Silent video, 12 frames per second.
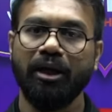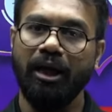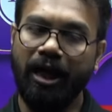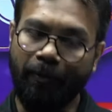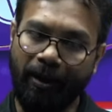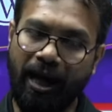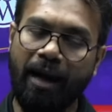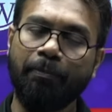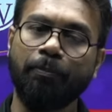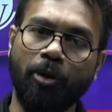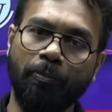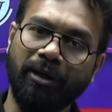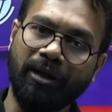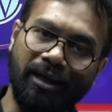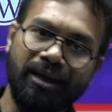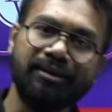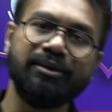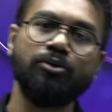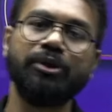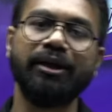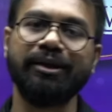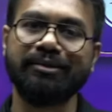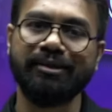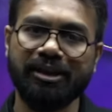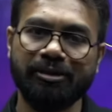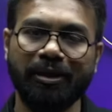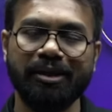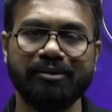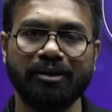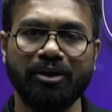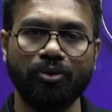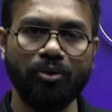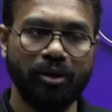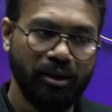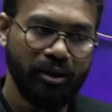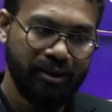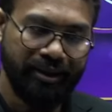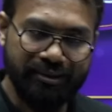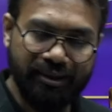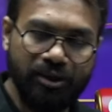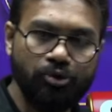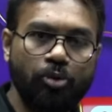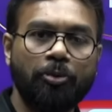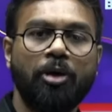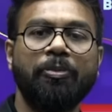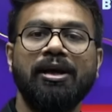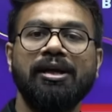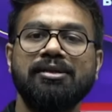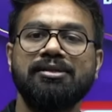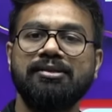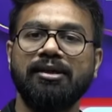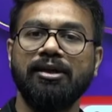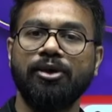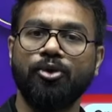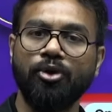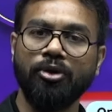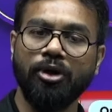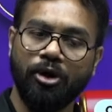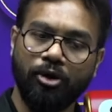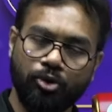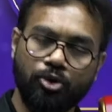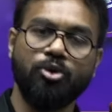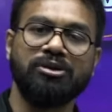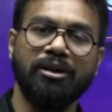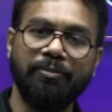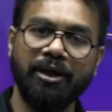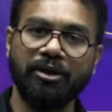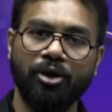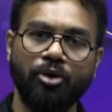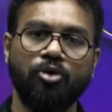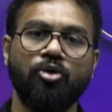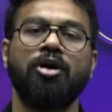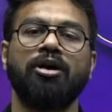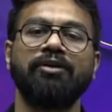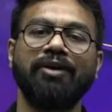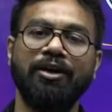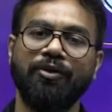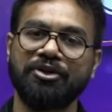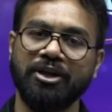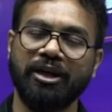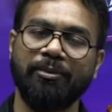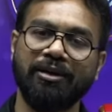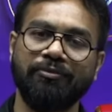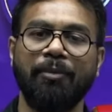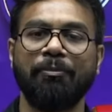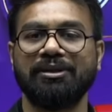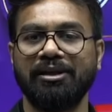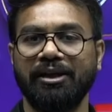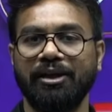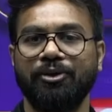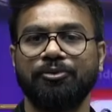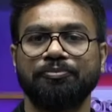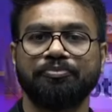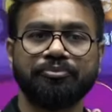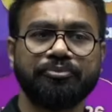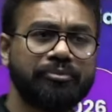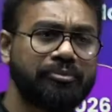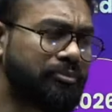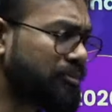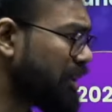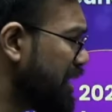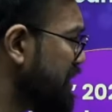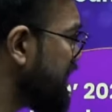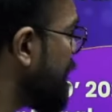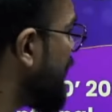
अब आप प्रॉपर अलग से उनकी टेस्ट सीरीज भी ले सकते हो टेस्ट सीरीज को प्रॉपरली अच्छे से लिखो उनको सबमिट करो और इवेल्युएशन के बाद वापस लेके आओ इसके बाद